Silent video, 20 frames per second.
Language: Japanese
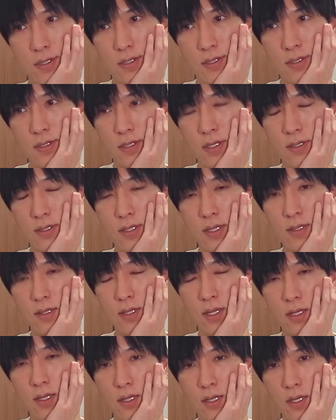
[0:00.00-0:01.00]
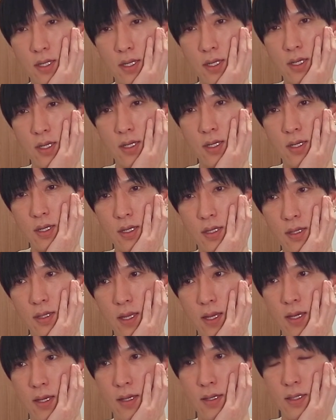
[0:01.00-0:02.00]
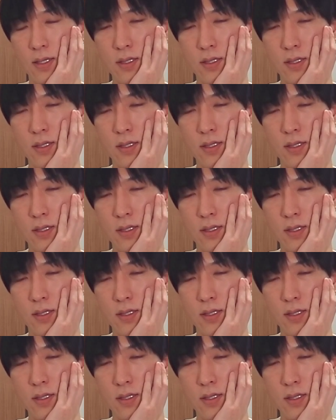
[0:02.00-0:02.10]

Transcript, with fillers: で、全体的にね、